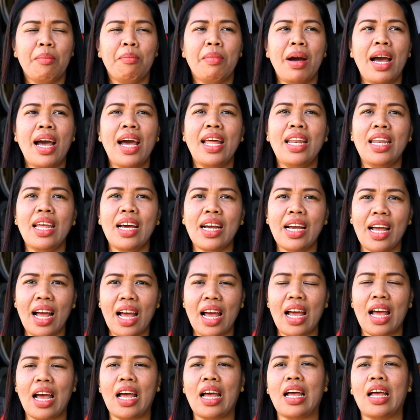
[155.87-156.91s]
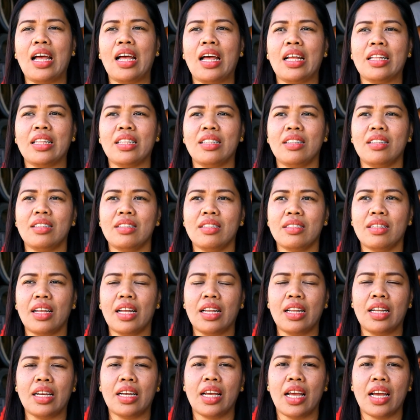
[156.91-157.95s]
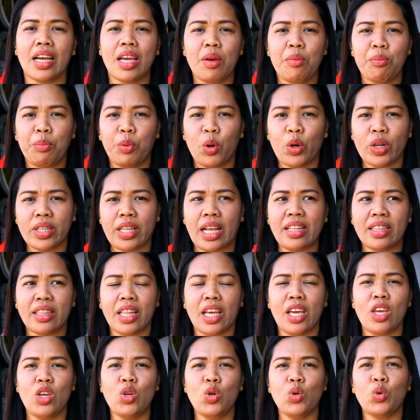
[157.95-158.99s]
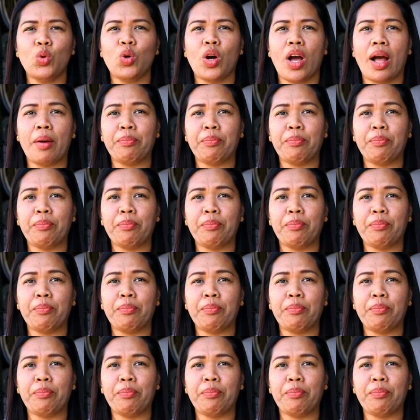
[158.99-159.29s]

mahalaga at talagang importante yung